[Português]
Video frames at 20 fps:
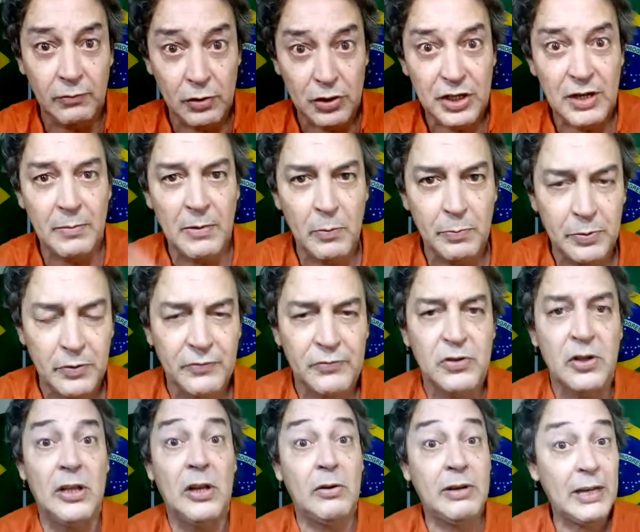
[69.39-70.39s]
Vou chamar um
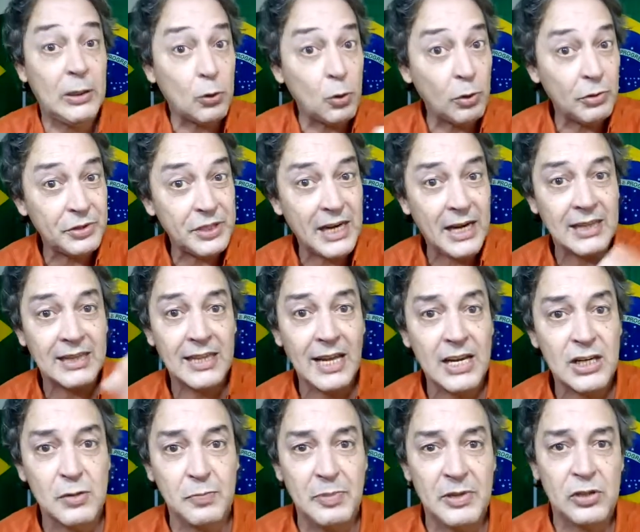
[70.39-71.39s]
profissional, quero
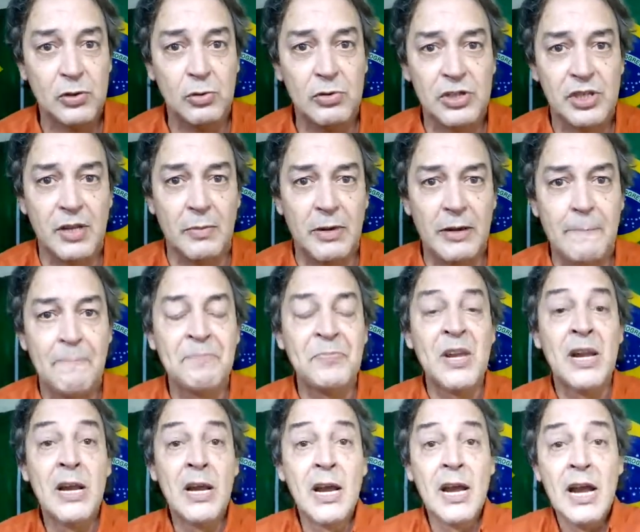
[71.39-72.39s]
contratar as pessoas também
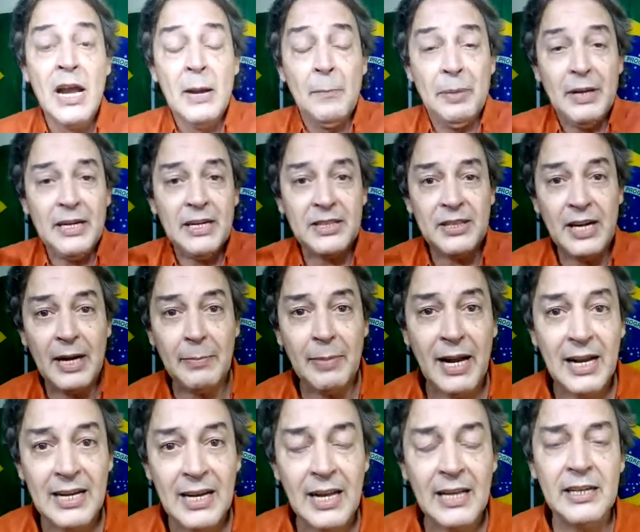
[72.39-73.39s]
para
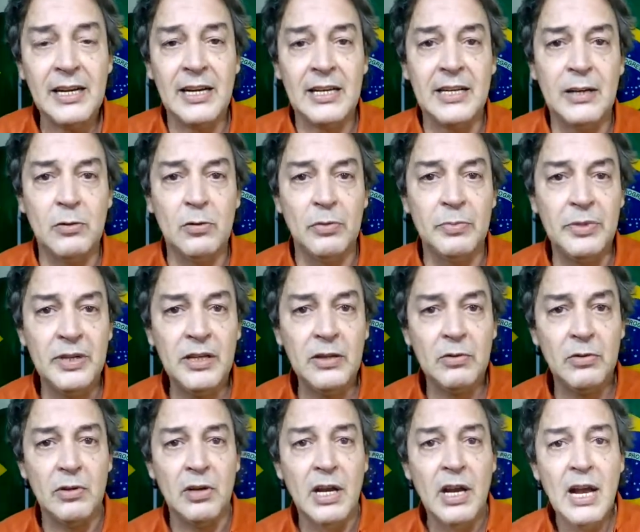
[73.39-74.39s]
trabalharem aqui
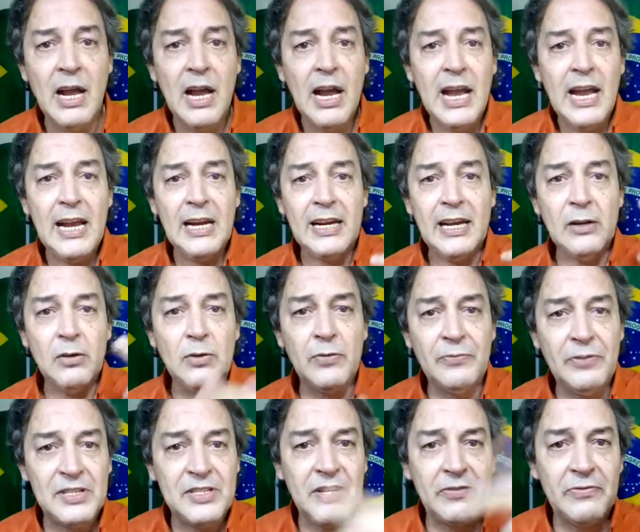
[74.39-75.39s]
comigo. É, quero
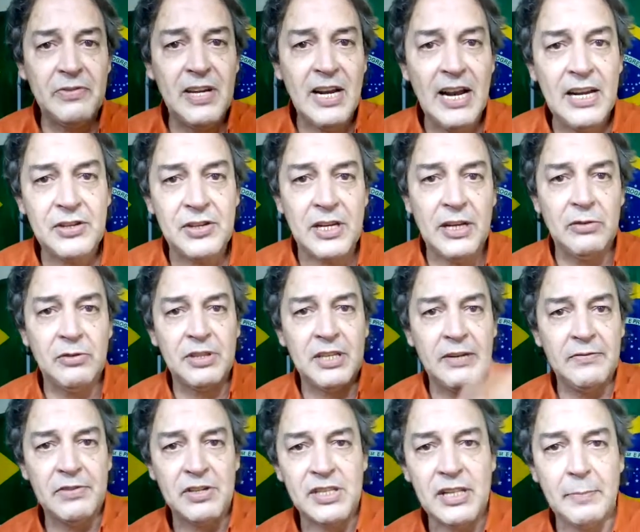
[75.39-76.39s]
fazer viagem, quero
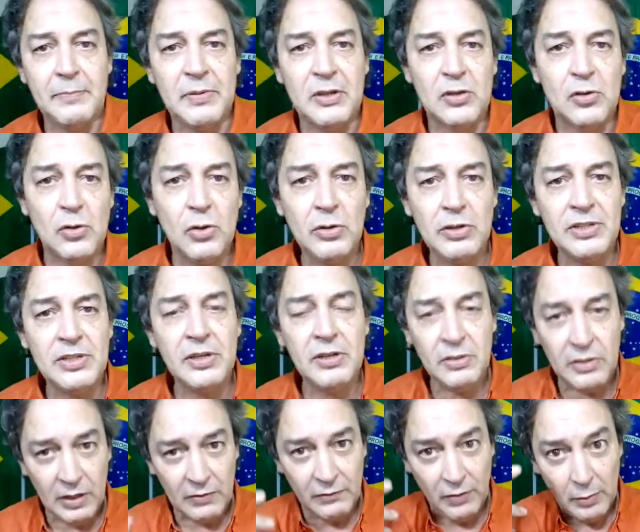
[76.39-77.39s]
entrevistar pessoas. Eu,
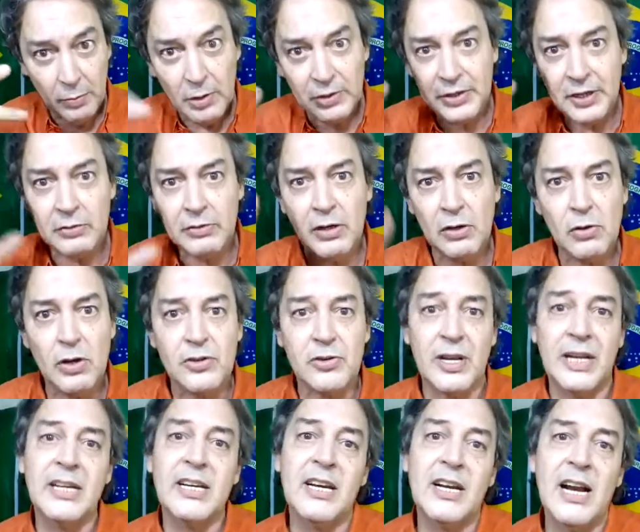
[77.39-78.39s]
eu, vou botar um negócio,
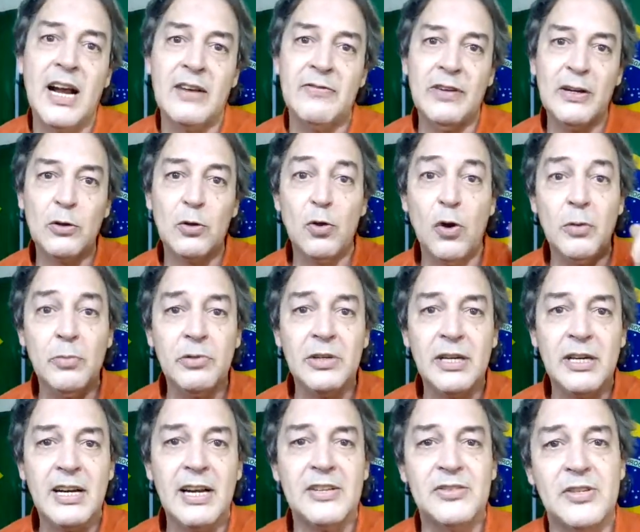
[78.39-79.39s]
Eric Carvalho
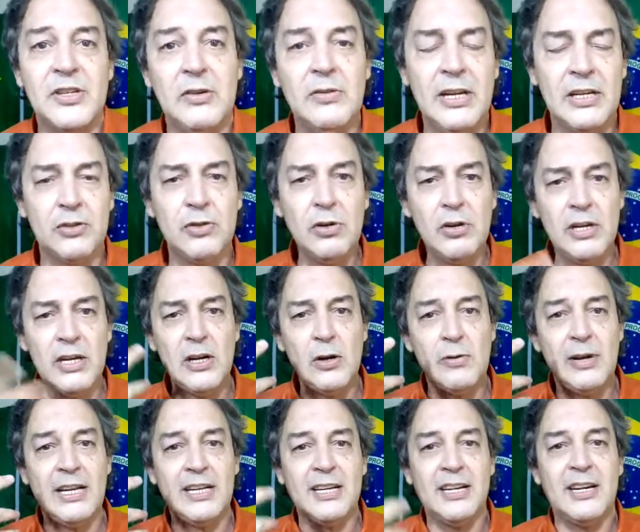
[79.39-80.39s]
Comunicação. É, sou
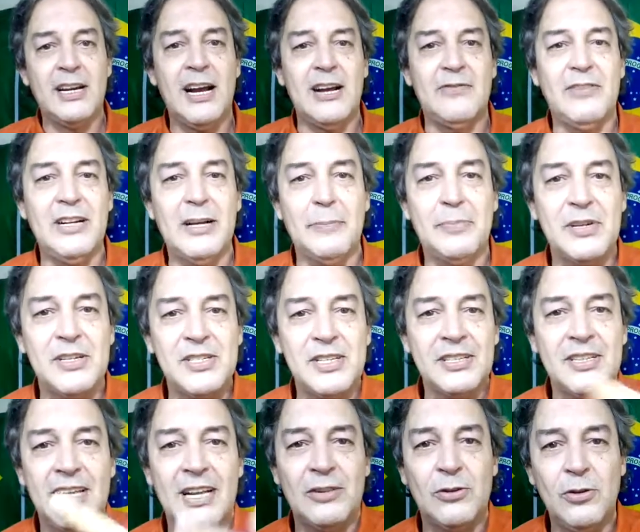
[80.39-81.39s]
eu, Eric Carvalho
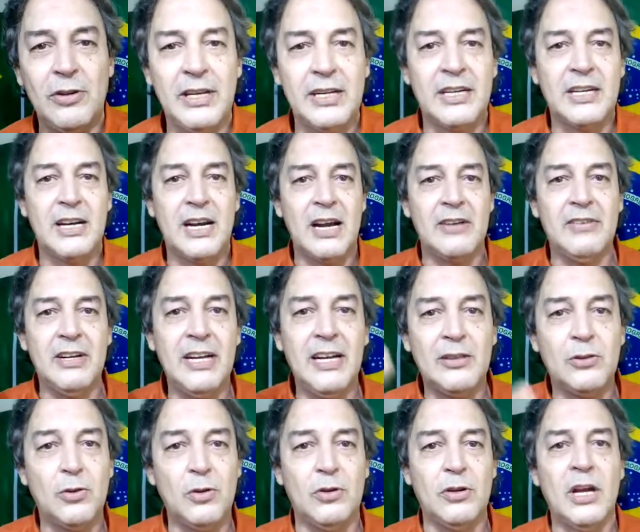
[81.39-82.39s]
apresentador, Eric Carvalho
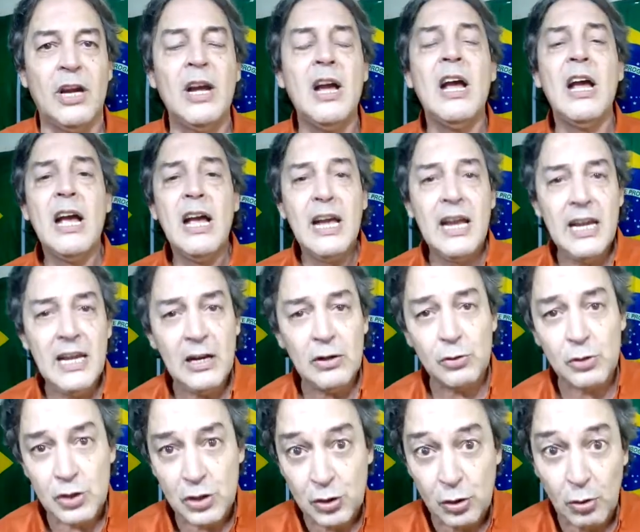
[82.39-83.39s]
ator.
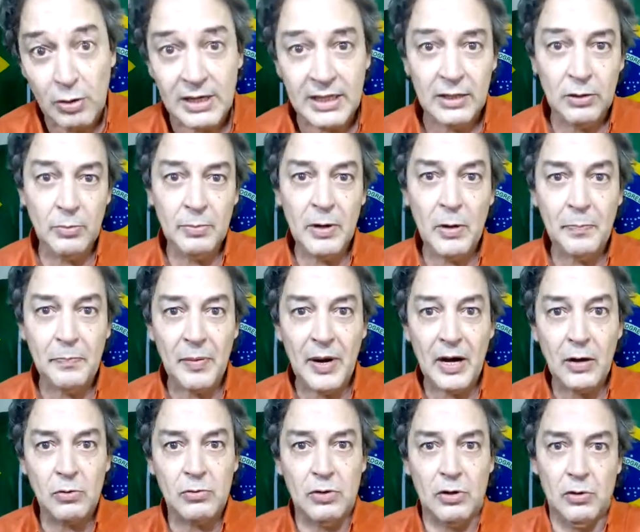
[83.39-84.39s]
Eu estou aqui no meu palco.